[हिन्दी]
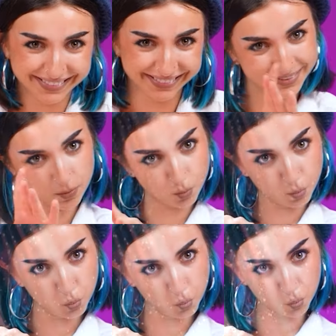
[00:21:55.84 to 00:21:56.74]
इस डॉल
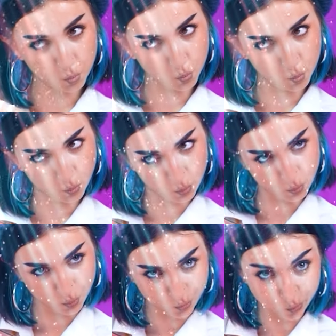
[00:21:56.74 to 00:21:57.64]
हाउस को ड्रॉ करना
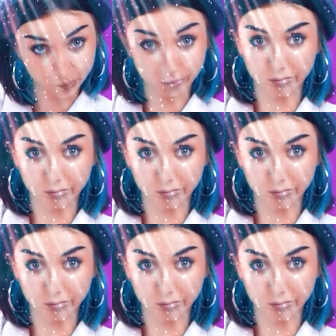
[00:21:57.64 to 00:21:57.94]
होगा